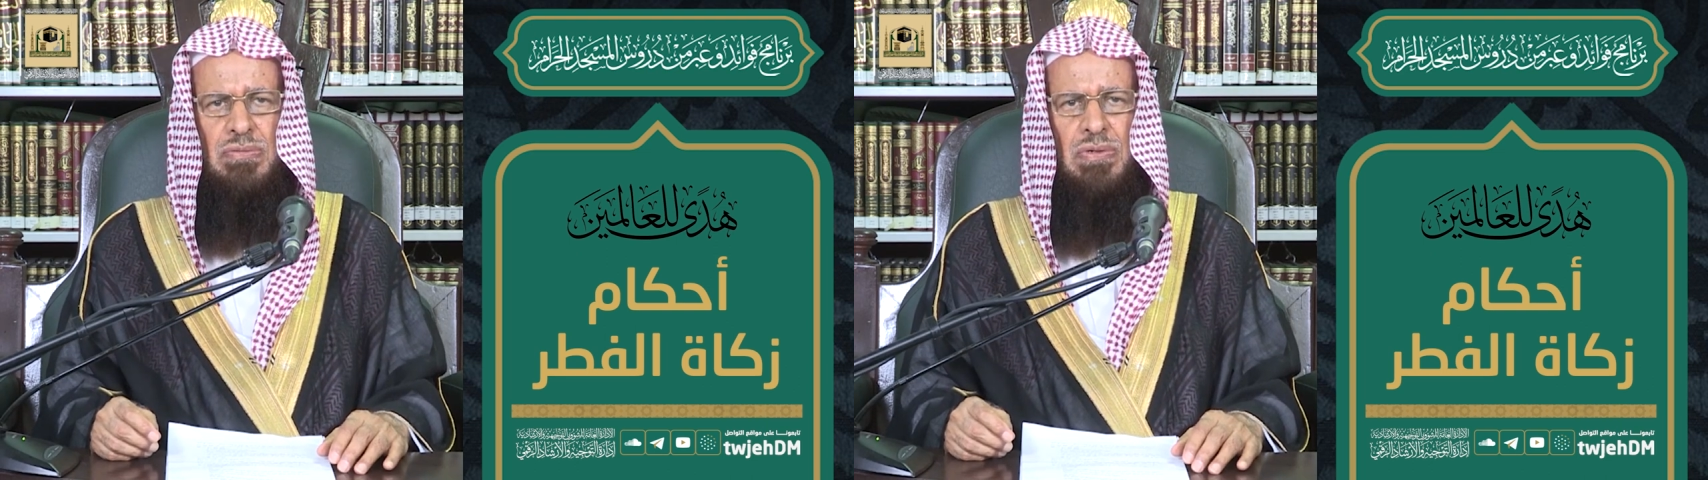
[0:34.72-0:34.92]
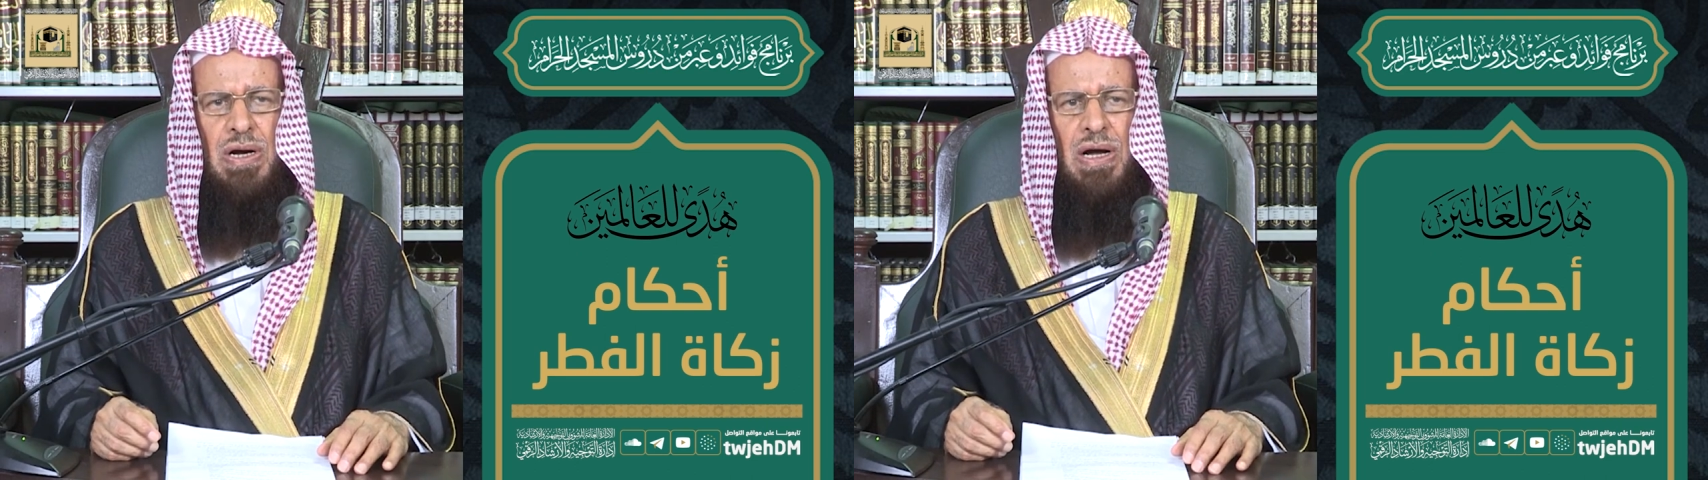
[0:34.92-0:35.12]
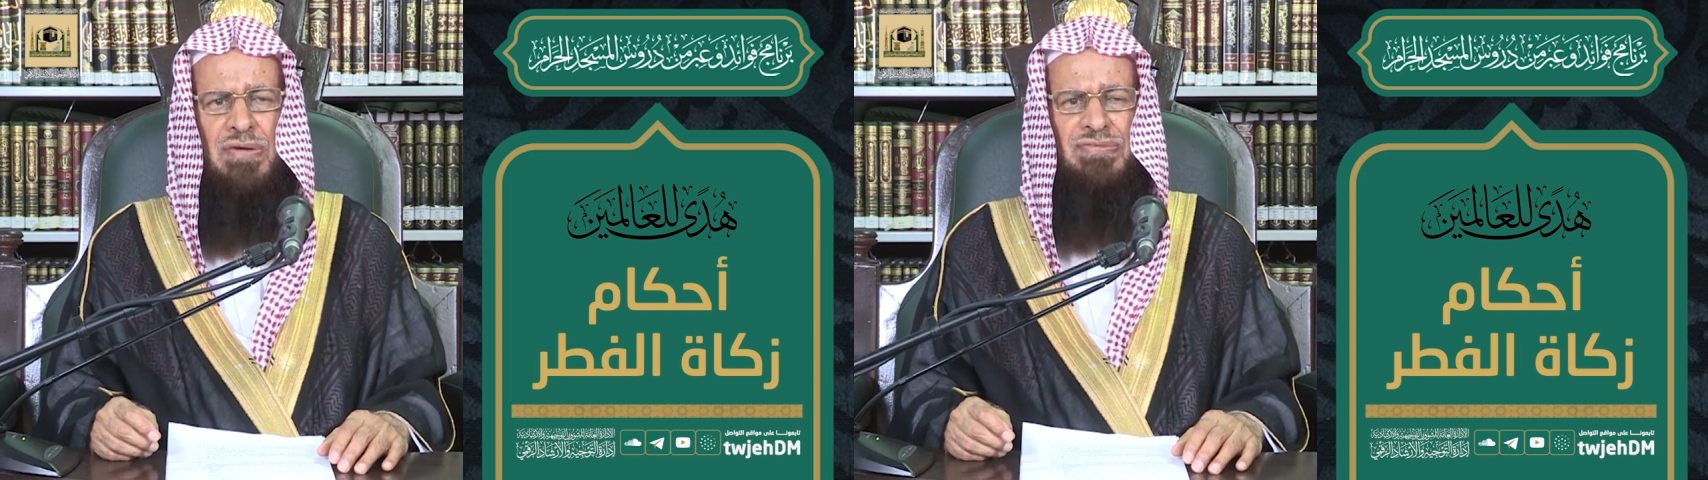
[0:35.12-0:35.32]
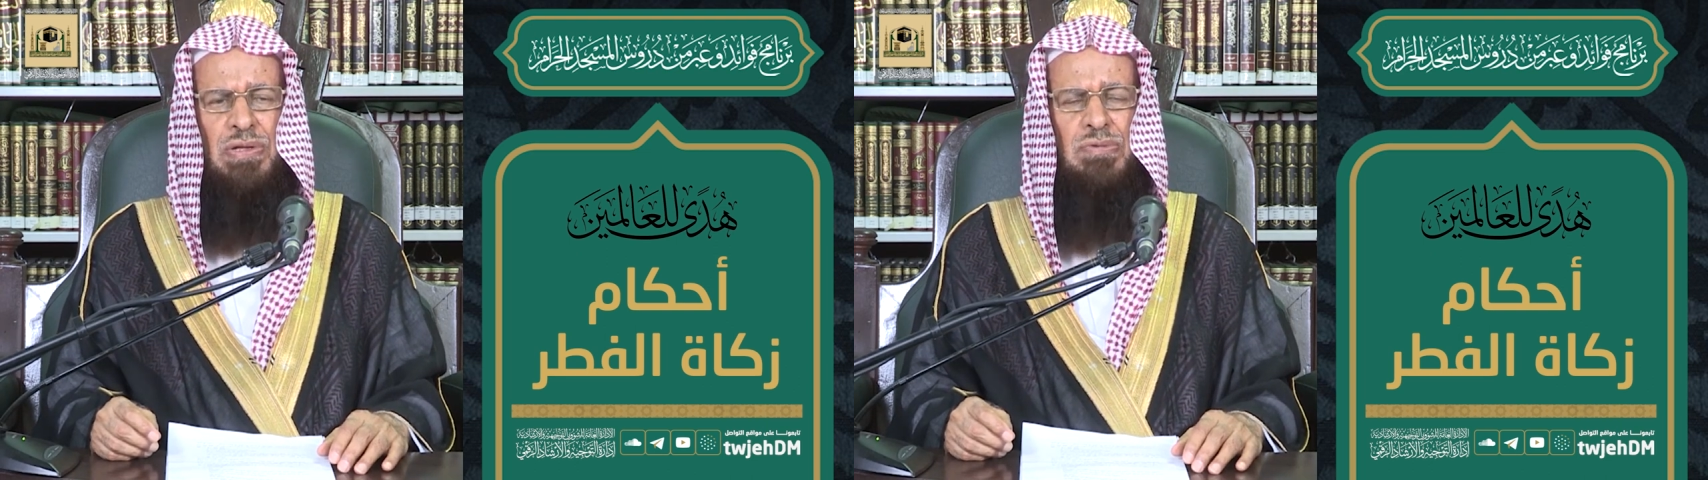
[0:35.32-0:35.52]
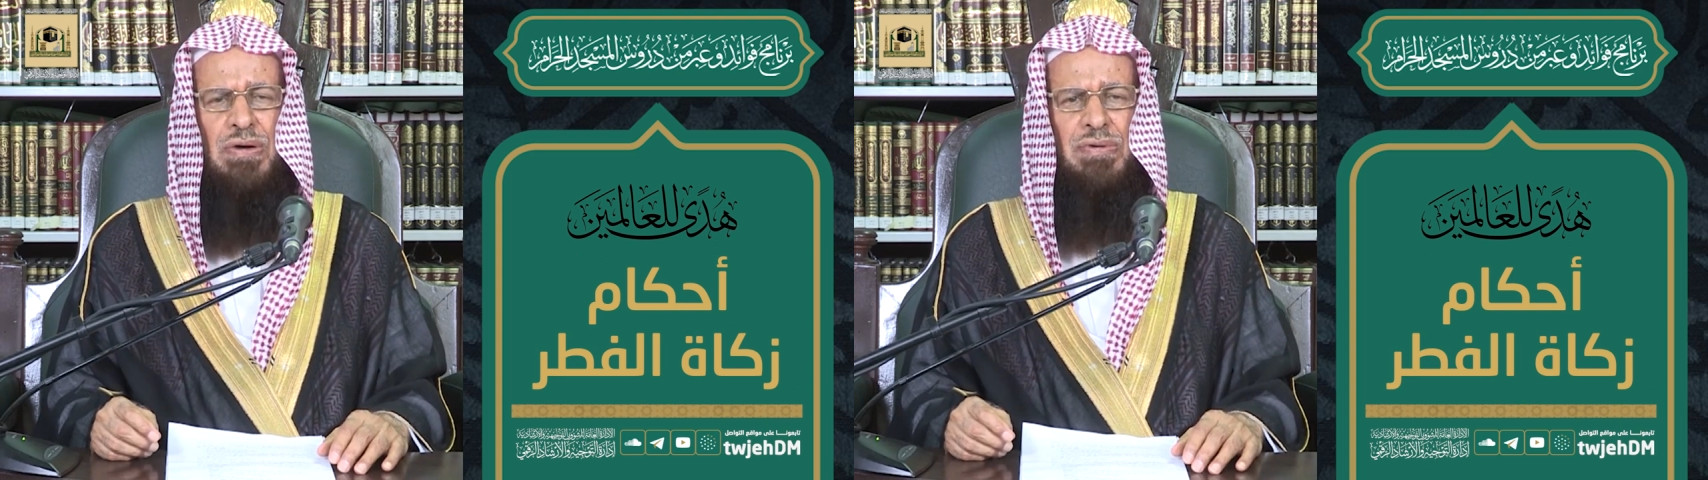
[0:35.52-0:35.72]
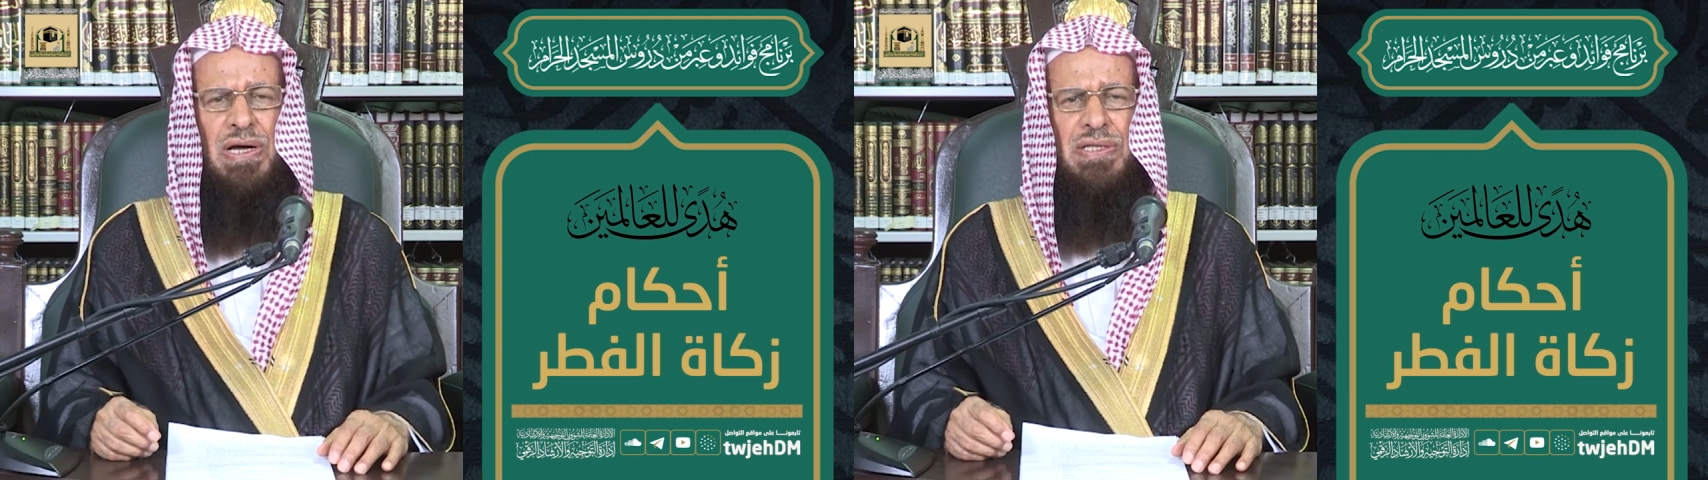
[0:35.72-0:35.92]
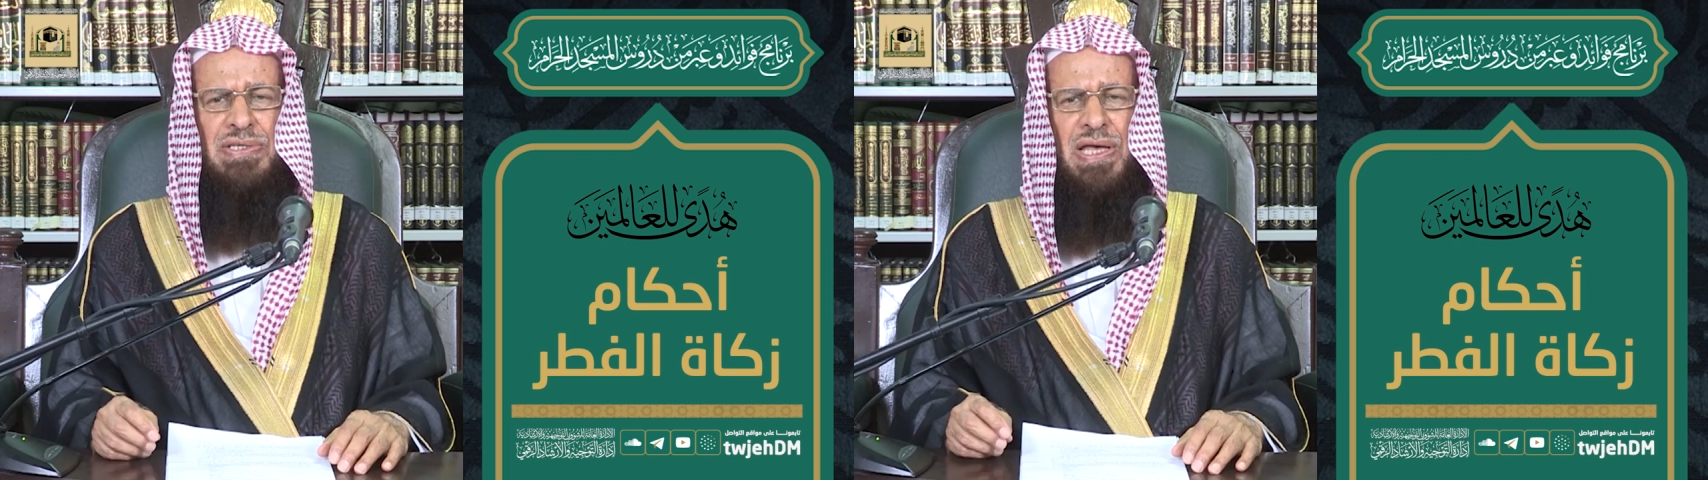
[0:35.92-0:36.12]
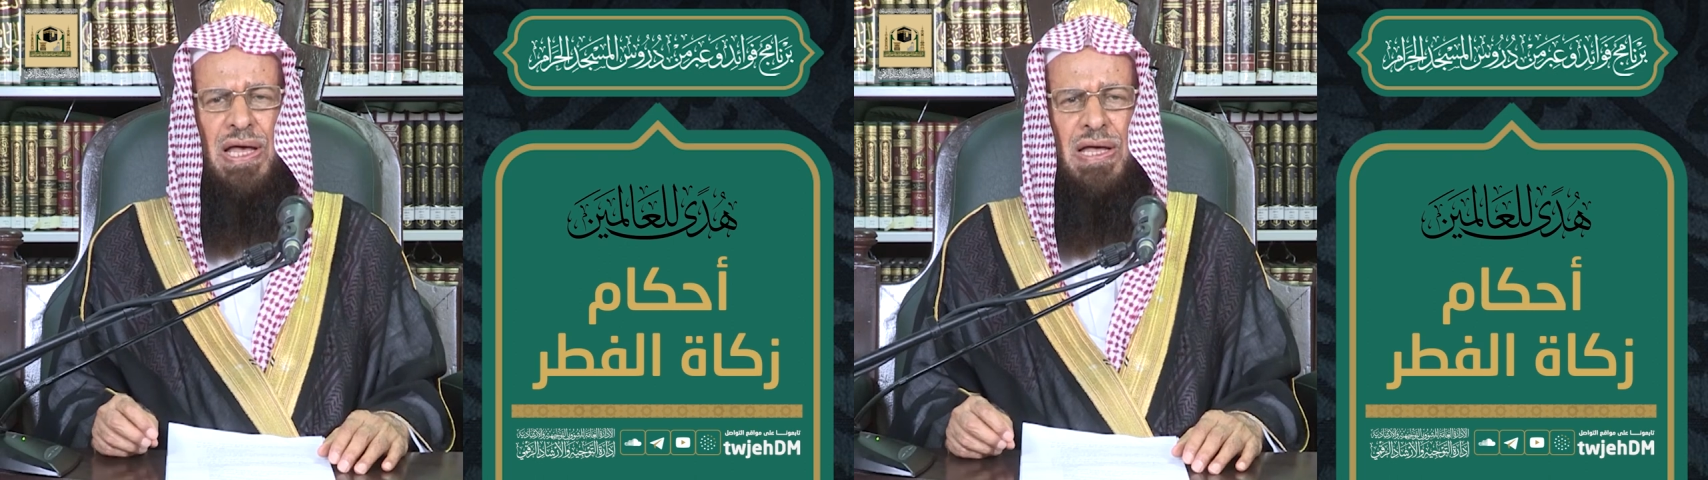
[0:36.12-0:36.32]
وافضل
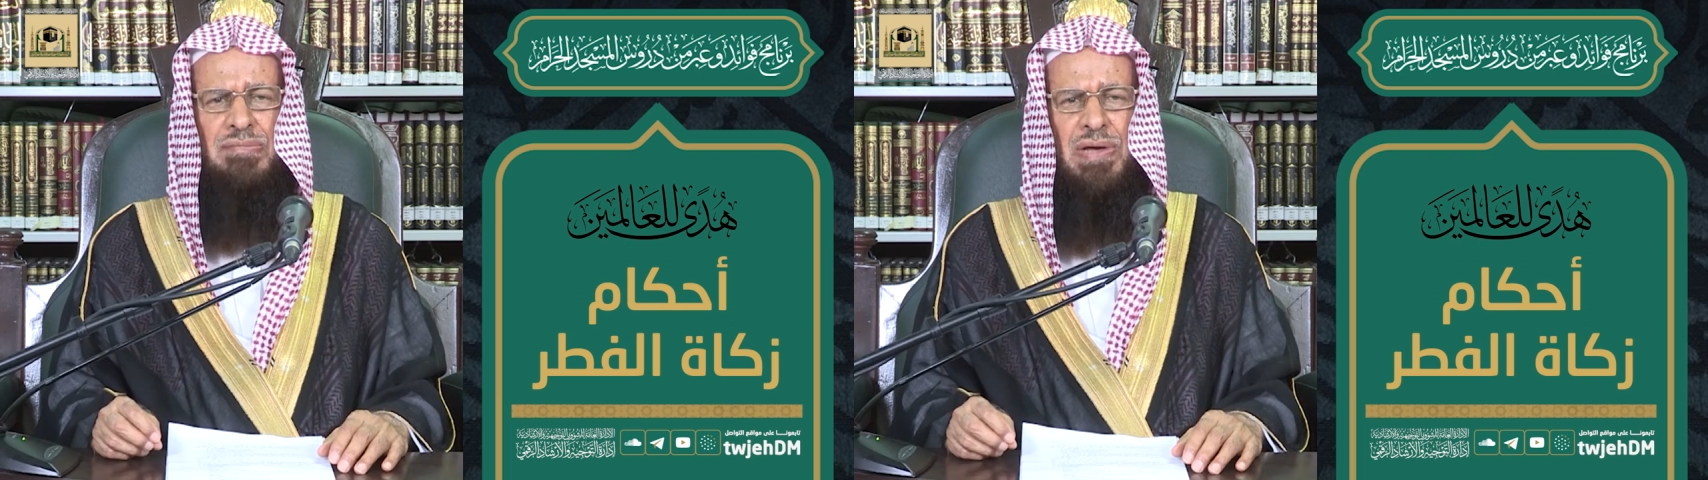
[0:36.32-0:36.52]
اوقاتها